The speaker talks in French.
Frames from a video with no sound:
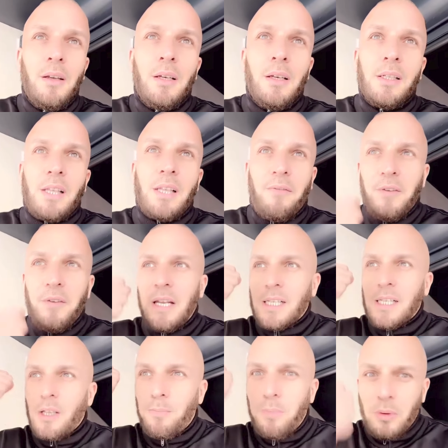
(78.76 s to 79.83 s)
sa fille la
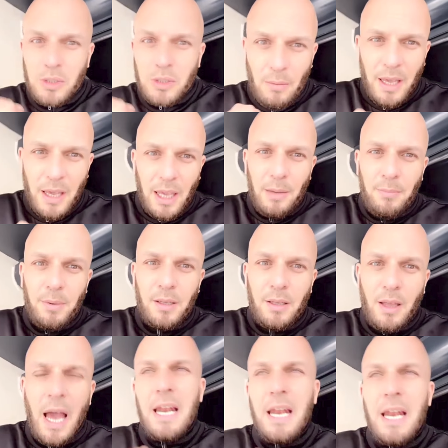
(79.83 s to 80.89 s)
100% maghrébine,
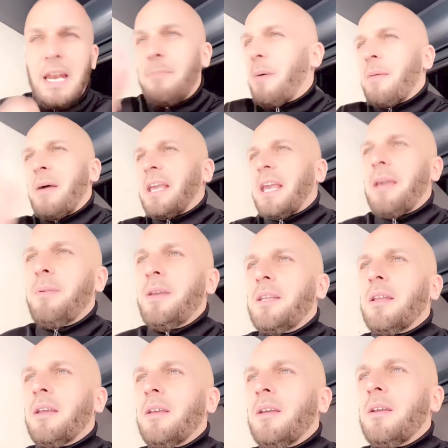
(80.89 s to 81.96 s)
elle n'est pas
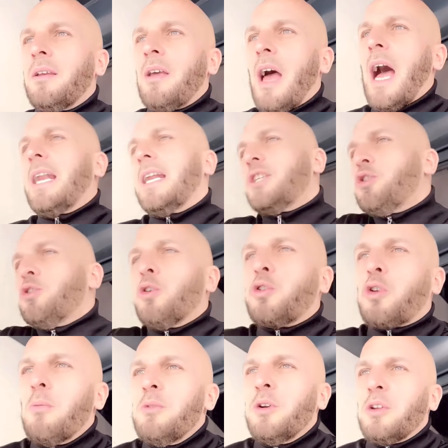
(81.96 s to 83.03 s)
maghrébine, elle est d'une autre
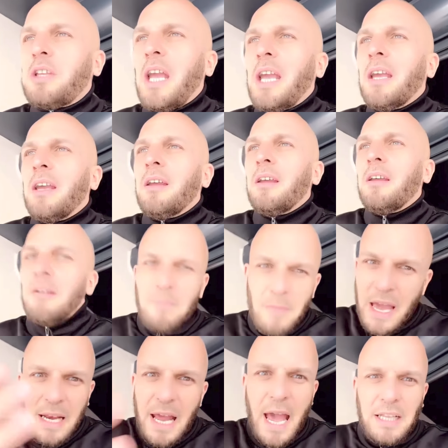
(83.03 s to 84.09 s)
communauté, mais
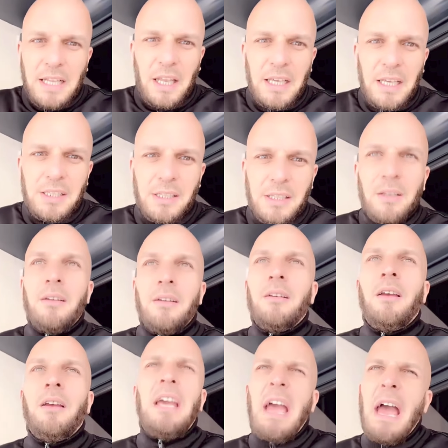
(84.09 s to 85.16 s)
elle est actrice.
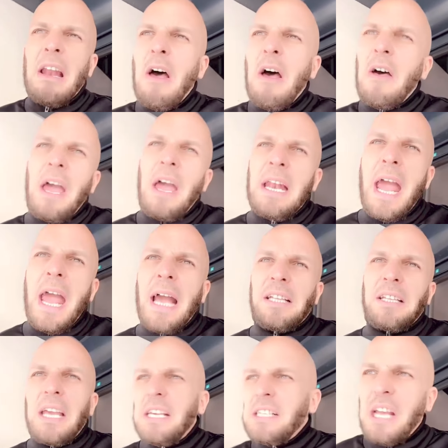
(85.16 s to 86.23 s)
Et alors, elle est
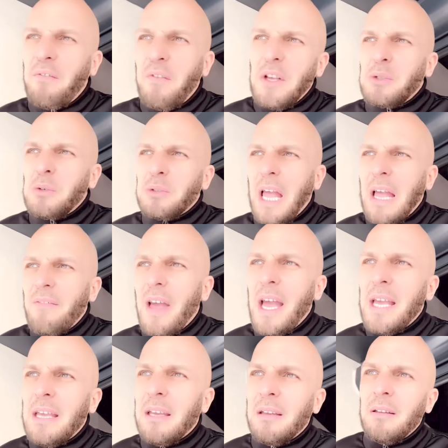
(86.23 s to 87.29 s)
actrice, elle fait son
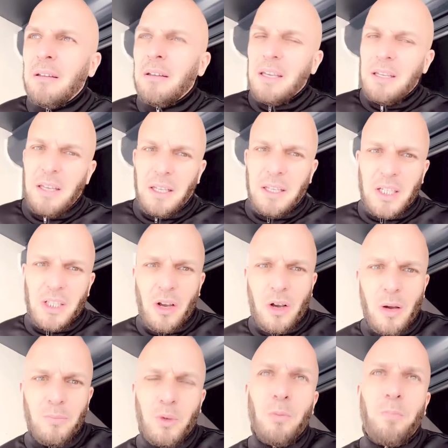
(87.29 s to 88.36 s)
travail. Il y a des gens
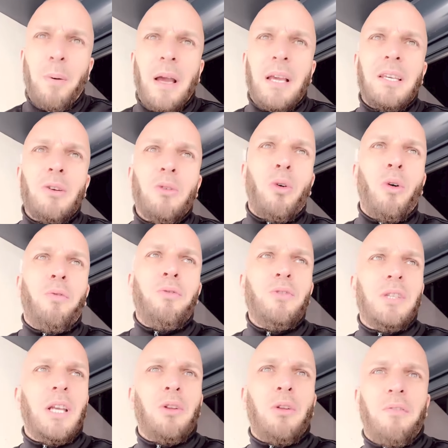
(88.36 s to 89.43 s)
comme Tupac qui ont
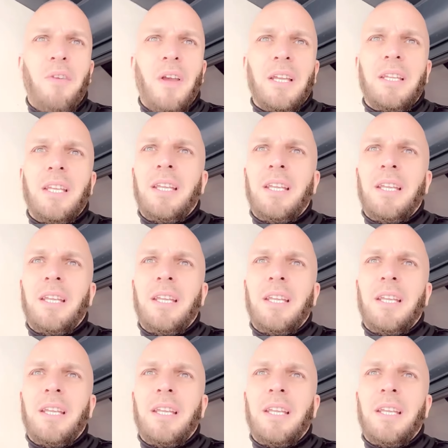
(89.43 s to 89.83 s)
refusé de faire